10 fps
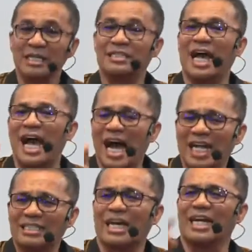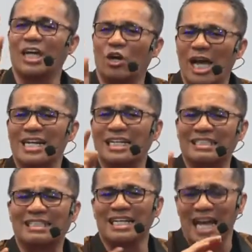Jangan jadi orang
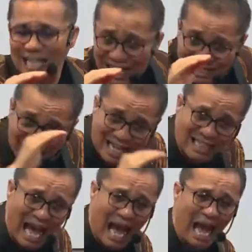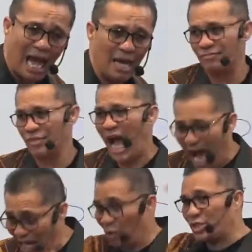Kristen yang rata-rata.
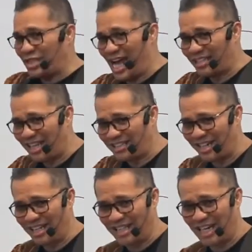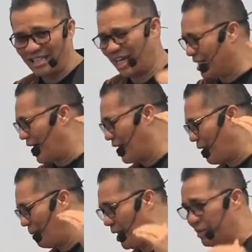Harus di atas rata-rata. Katakan
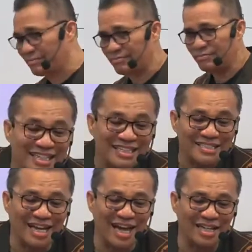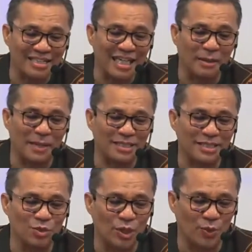amin. Kisah
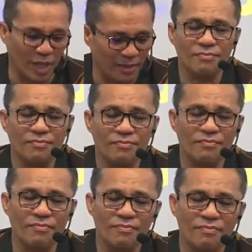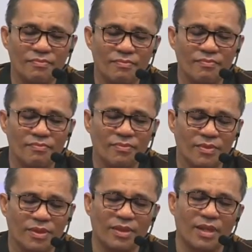13.22. Setelah Saul
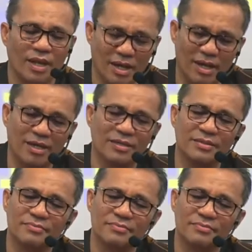disingkirkan, Aha.